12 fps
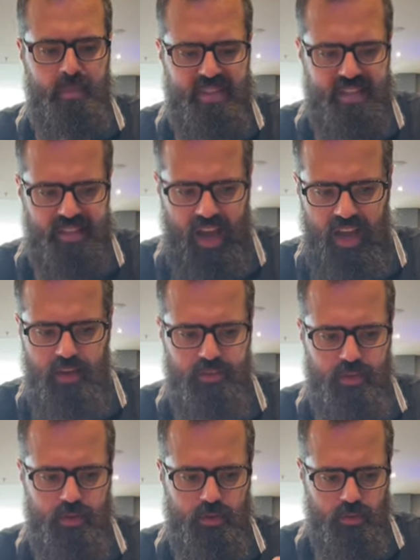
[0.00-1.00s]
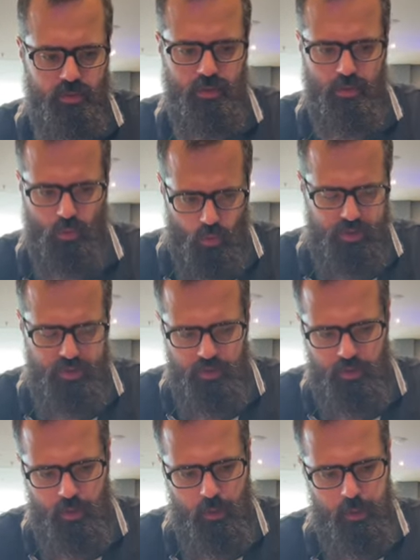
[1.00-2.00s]
bezahlte
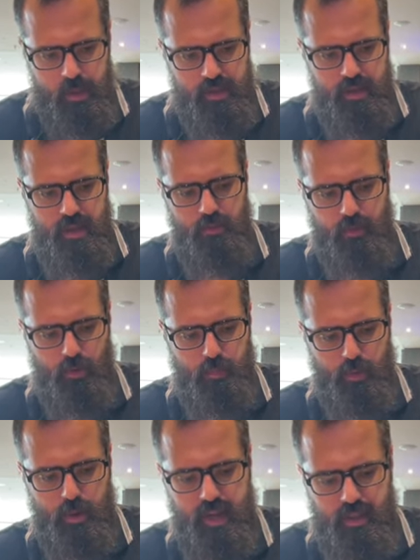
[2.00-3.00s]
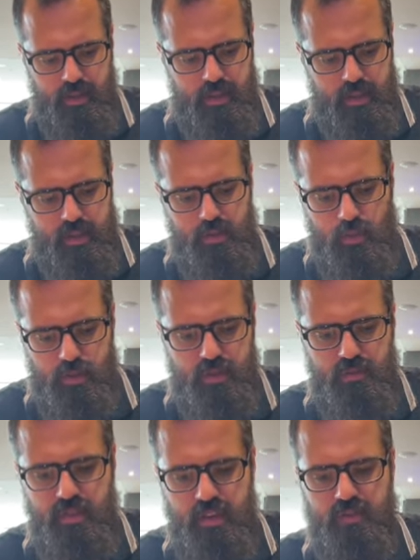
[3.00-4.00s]
Uten, die von Projekten dazu
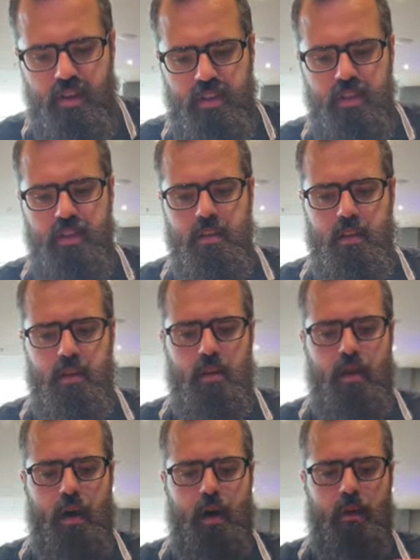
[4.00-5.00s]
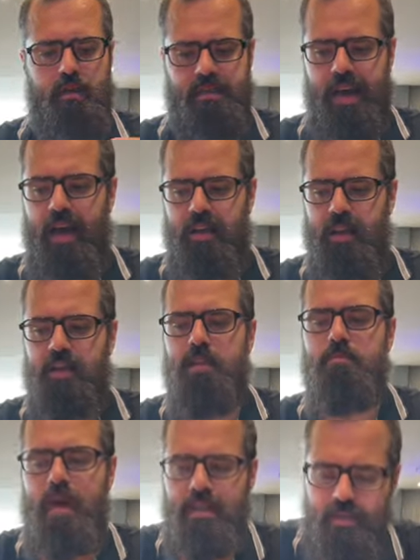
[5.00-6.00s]
motiviert werden, Sachen an
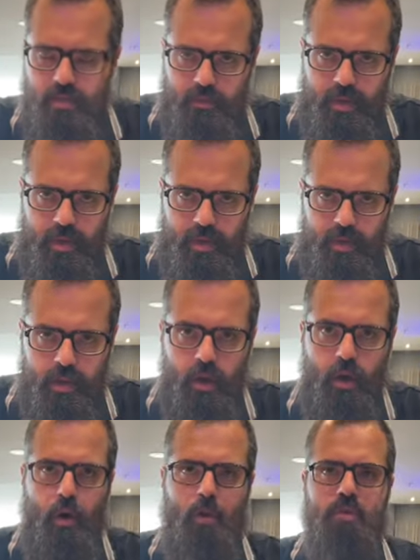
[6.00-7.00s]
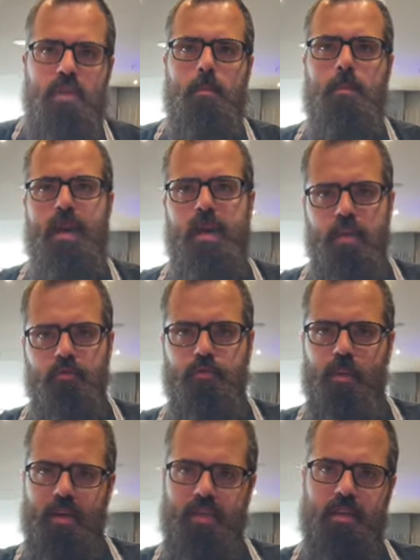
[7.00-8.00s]
den Mann zu bringen. Ja. Und je mehr
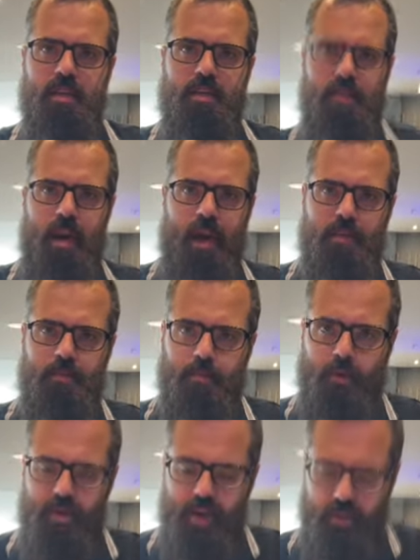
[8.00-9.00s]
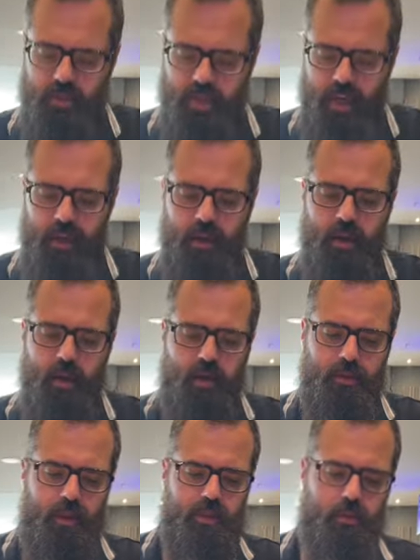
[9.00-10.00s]
Influencer hinter einem Projekt stecken,
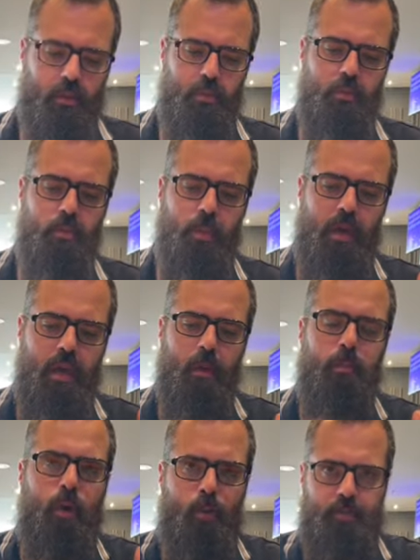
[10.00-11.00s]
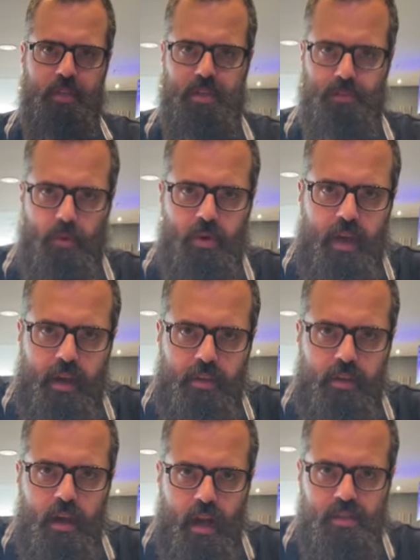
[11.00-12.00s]
desto eher pumpt das Projekt.
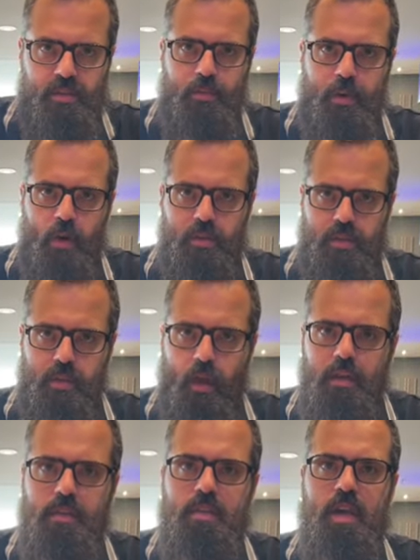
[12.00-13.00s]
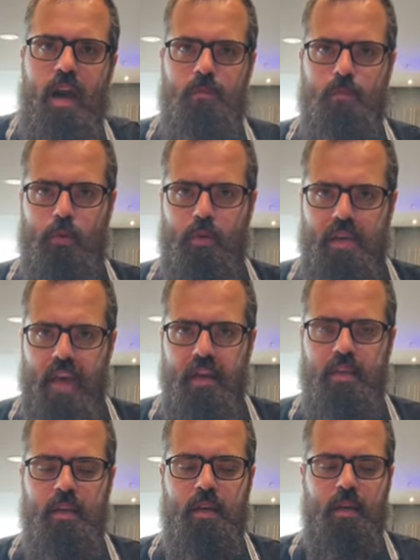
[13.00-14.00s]
Also du brauchst okay. Leute, die ein Projekt